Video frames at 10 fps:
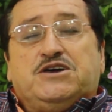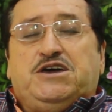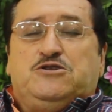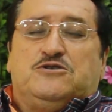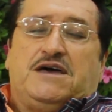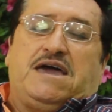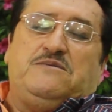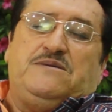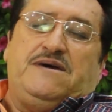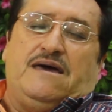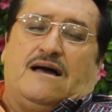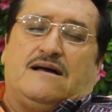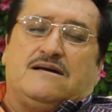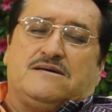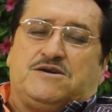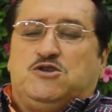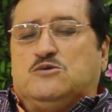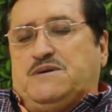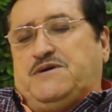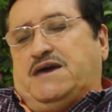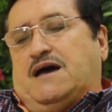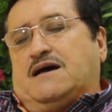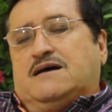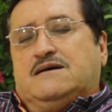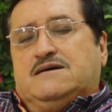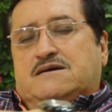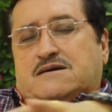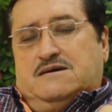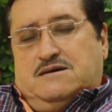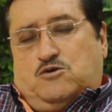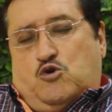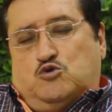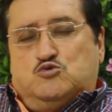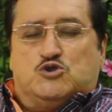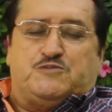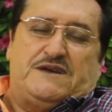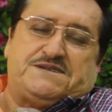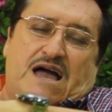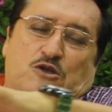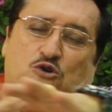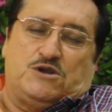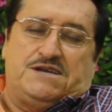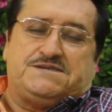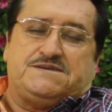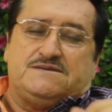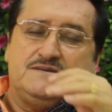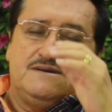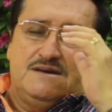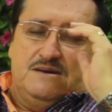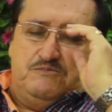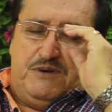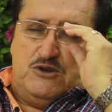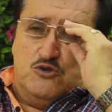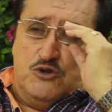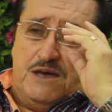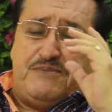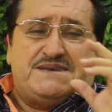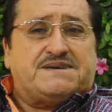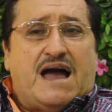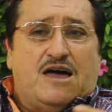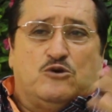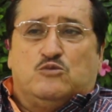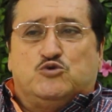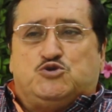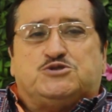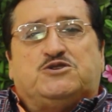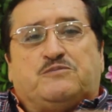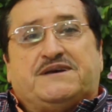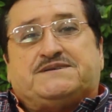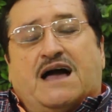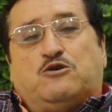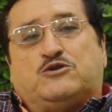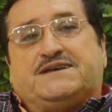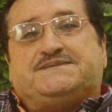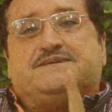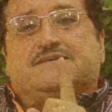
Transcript: Quino de qué vivía? Kino vivía con unos pescadores, pero no de pescado mucho, sino pescadores